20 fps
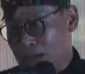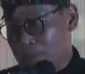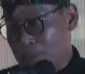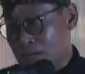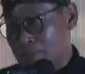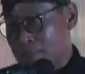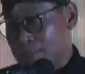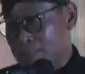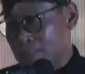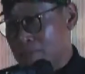Pak
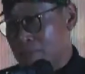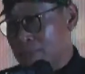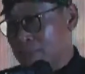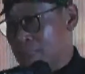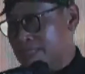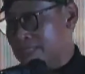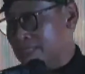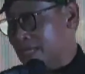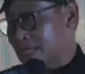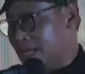Menteri
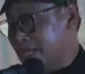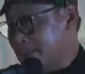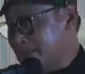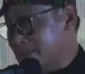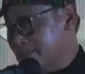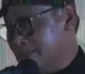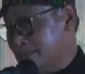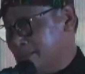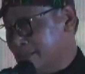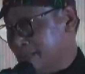Pertanian,
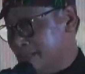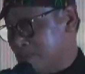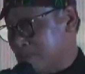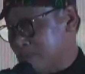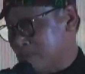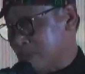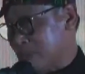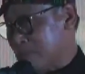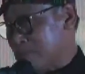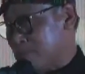ya,
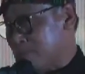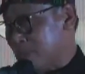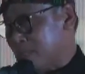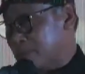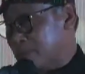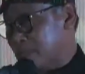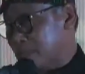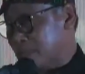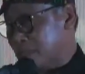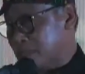
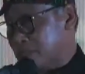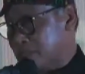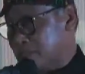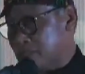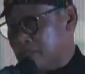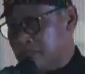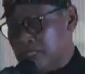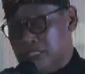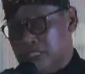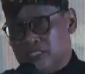P4S dari
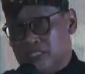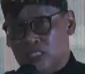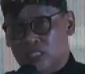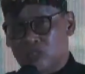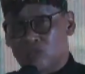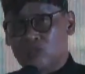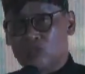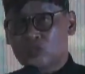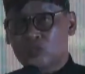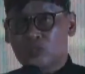seluruh
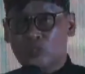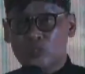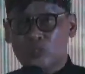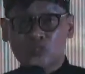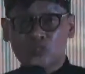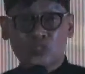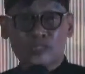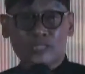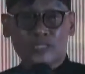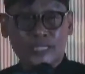pelosok
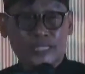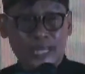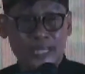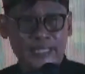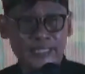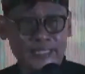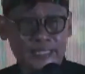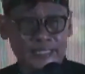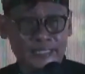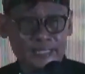tanah air
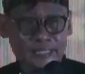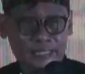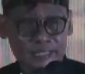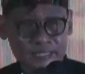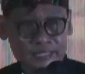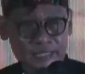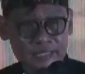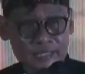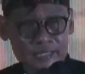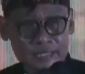ini
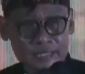